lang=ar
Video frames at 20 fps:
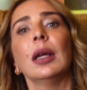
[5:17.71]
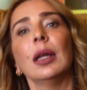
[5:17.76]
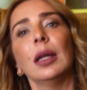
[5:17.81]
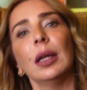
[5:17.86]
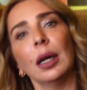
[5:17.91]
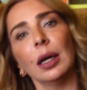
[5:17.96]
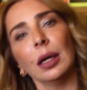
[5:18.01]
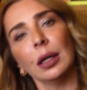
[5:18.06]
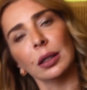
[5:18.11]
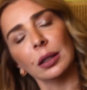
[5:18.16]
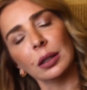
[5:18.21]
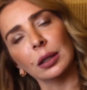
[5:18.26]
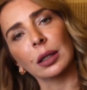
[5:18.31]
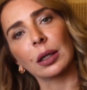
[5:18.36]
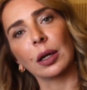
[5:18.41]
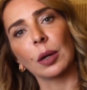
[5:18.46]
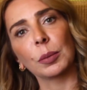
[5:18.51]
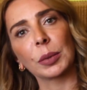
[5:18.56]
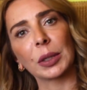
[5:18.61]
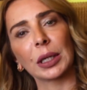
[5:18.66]

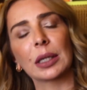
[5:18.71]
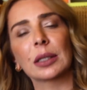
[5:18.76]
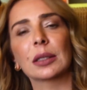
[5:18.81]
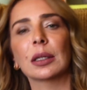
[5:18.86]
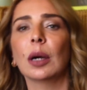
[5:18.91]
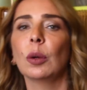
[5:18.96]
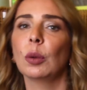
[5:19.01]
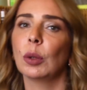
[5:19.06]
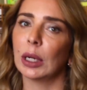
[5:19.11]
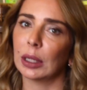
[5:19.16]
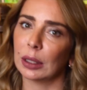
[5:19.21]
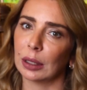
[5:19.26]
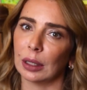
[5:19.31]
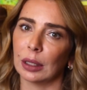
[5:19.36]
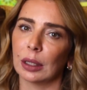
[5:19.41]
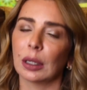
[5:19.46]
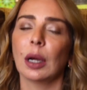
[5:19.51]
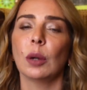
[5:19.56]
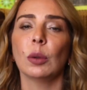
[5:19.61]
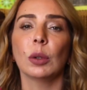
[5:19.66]
للكب كيكس او
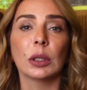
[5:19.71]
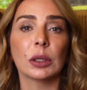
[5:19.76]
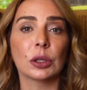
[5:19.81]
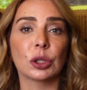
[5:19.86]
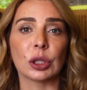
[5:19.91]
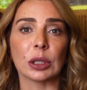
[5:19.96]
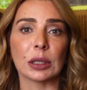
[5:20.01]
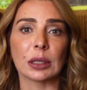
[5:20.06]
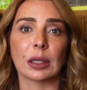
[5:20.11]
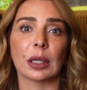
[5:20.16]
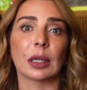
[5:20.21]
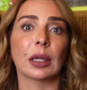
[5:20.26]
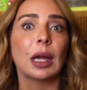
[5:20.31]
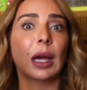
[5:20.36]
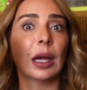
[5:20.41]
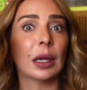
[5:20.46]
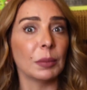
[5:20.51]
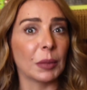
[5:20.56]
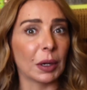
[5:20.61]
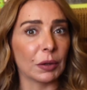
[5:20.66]
للكيك او للتشيز كيك
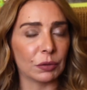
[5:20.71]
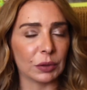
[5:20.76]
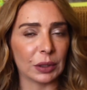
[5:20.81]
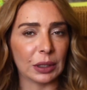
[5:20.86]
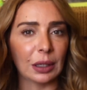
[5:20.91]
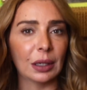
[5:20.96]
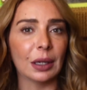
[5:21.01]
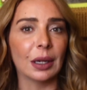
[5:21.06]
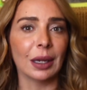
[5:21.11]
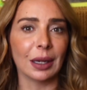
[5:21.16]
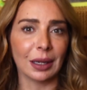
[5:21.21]
هاي ما في